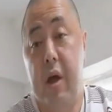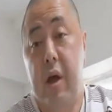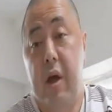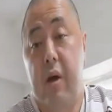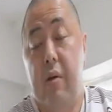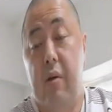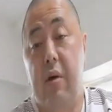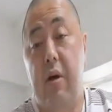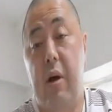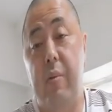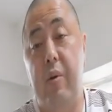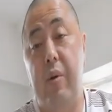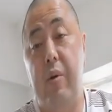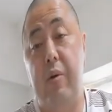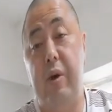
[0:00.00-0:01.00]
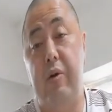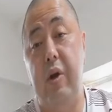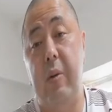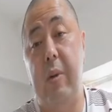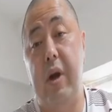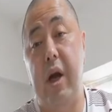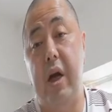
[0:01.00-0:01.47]
これはもう例
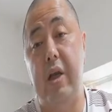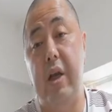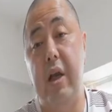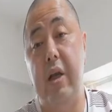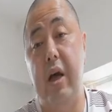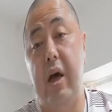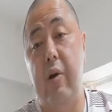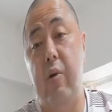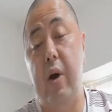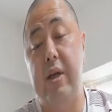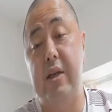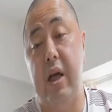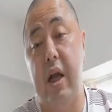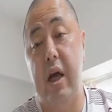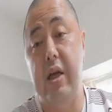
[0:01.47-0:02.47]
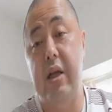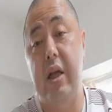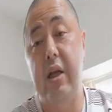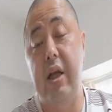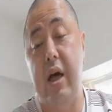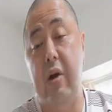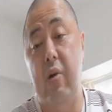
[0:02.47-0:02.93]
えば来年であろうが再来
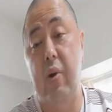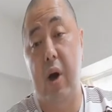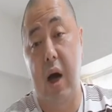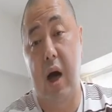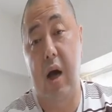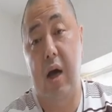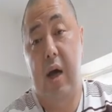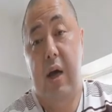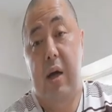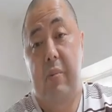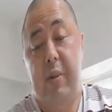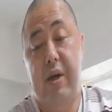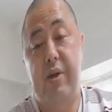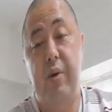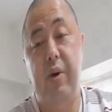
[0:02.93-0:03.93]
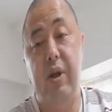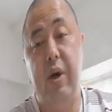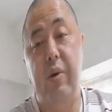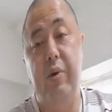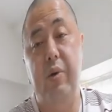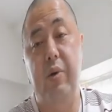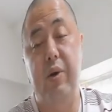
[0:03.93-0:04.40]
年であろうが、まあ、そういった
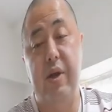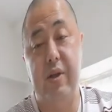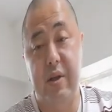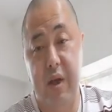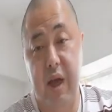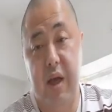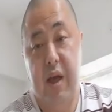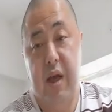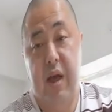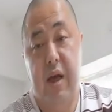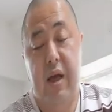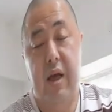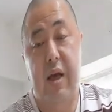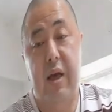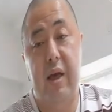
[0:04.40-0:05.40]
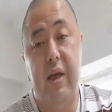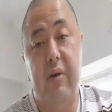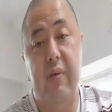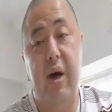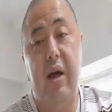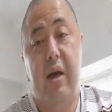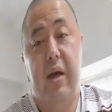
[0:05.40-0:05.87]
ことをですね、えー、
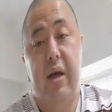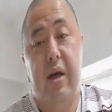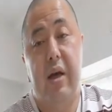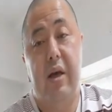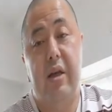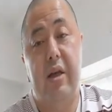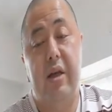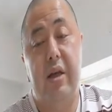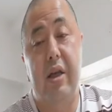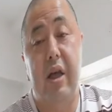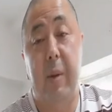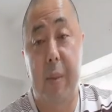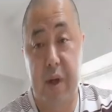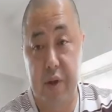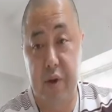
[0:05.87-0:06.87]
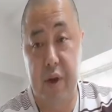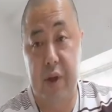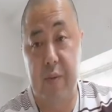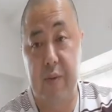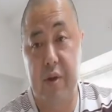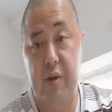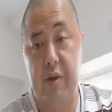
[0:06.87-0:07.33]
は、えー、やめずに
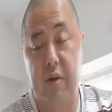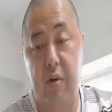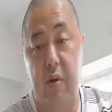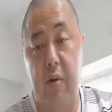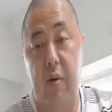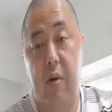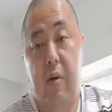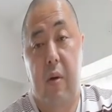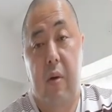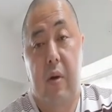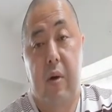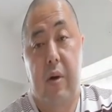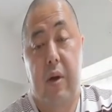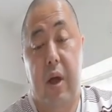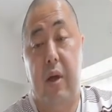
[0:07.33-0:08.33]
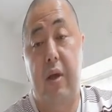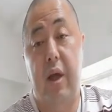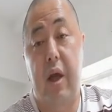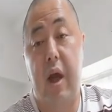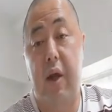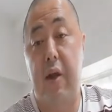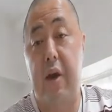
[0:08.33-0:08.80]
ずっとやって
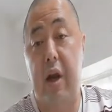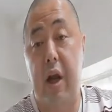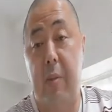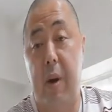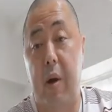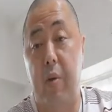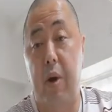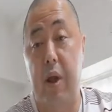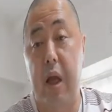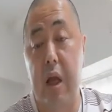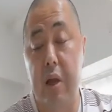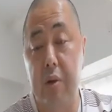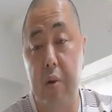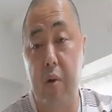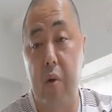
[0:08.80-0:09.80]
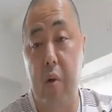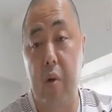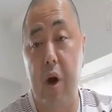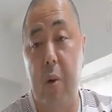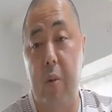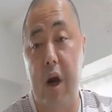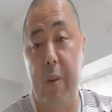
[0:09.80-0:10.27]
いかなければ、これ何の効
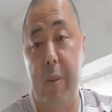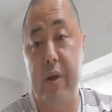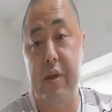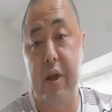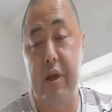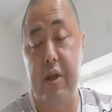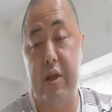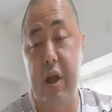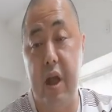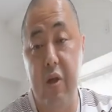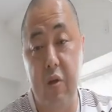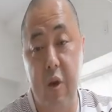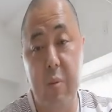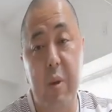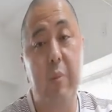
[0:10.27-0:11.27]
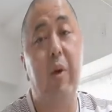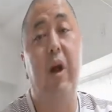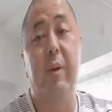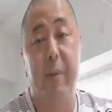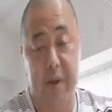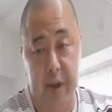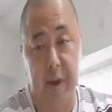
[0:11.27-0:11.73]
果もありませんし、何の意味もあ
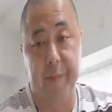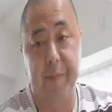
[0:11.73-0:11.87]
りません。